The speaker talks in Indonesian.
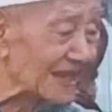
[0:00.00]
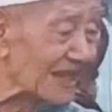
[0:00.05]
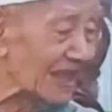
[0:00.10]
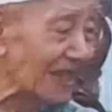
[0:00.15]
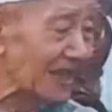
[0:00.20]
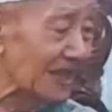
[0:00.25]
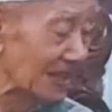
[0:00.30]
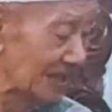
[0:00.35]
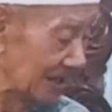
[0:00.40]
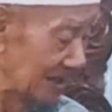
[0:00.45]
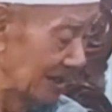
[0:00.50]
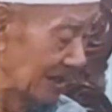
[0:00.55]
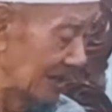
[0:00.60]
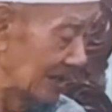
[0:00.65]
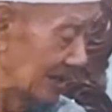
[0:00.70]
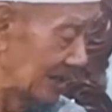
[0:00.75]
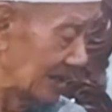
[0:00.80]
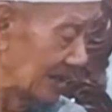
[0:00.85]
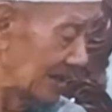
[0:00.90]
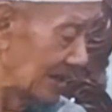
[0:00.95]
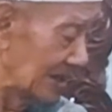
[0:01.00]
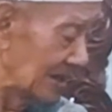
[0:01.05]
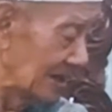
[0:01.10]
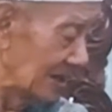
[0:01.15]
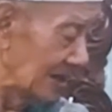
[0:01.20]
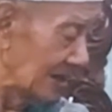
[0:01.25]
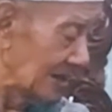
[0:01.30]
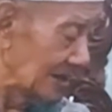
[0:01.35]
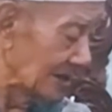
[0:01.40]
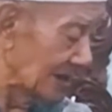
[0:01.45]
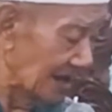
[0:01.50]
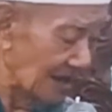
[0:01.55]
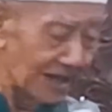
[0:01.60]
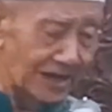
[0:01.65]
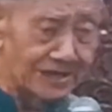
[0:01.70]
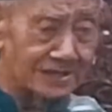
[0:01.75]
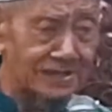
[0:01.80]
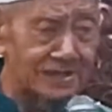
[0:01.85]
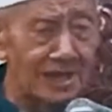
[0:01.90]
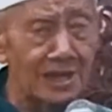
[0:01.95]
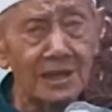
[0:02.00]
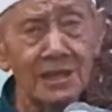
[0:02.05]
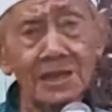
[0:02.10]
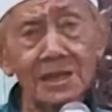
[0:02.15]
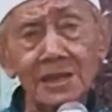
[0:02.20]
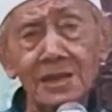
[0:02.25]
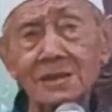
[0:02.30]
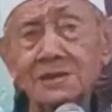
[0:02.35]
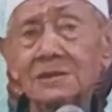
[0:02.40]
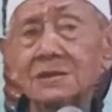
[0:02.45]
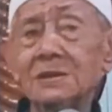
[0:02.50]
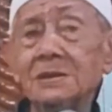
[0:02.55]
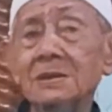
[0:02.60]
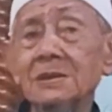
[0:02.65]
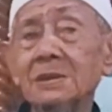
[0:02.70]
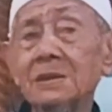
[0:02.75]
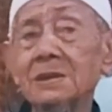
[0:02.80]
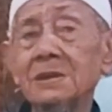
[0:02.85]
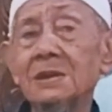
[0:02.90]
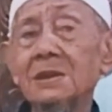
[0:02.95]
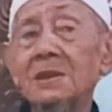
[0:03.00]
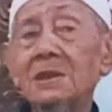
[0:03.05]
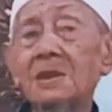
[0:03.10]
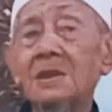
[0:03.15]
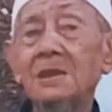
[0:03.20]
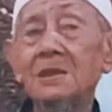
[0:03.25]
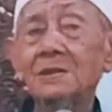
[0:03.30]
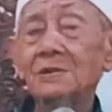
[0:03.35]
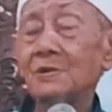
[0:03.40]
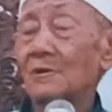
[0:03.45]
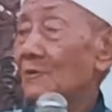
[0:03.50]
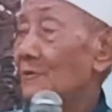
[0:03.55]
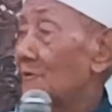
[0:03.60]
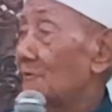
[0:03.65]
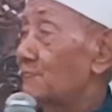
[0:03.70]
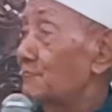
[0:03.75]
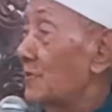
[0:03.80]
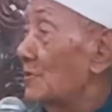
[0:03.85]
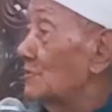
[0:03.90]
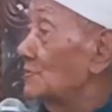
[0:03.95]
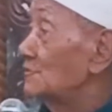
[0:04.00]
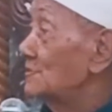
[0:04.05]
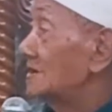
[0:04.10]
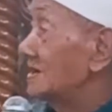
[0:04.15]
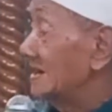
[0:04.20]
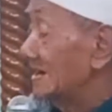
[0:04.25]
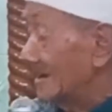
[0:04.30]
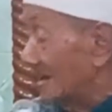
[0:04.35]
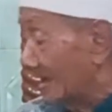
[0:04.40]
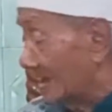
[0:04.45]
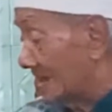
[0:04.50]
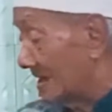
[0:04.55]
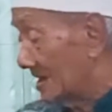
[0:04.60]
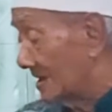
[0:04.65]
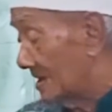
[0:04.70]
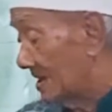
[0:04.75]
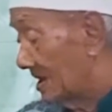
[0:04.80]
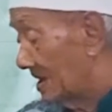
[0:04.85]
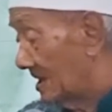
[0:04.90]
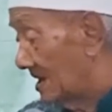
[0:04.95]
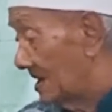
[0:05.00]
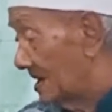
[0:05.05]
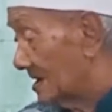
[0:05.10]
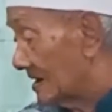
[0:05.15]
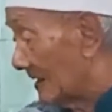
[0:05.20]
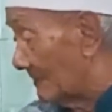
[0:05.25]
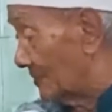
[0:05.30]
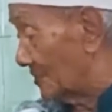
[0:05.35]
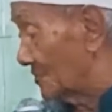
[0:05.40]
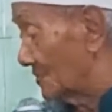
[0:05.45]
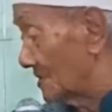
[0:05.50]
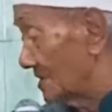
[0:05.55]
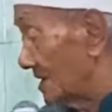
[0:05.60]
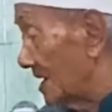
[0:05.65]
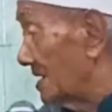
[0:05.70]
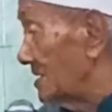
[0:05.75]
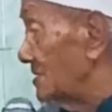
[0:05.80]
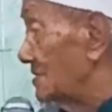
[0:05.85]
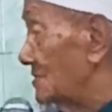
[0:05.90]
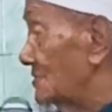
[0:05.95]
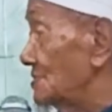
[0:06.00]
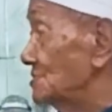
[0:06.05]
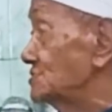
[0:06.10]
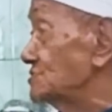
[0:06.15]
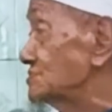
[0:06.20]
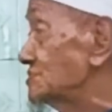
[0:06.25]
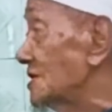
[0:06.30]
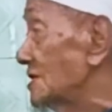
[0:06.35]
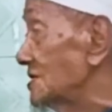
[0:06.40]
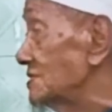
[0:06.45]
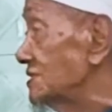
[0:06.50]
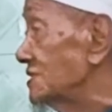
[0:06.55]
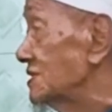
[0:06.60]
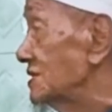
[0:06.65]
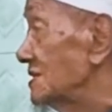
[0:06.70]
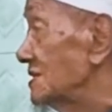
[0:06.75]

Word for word: Eh? Galek kiai. Ya opo unine? Gak perlu kiai ya ustad.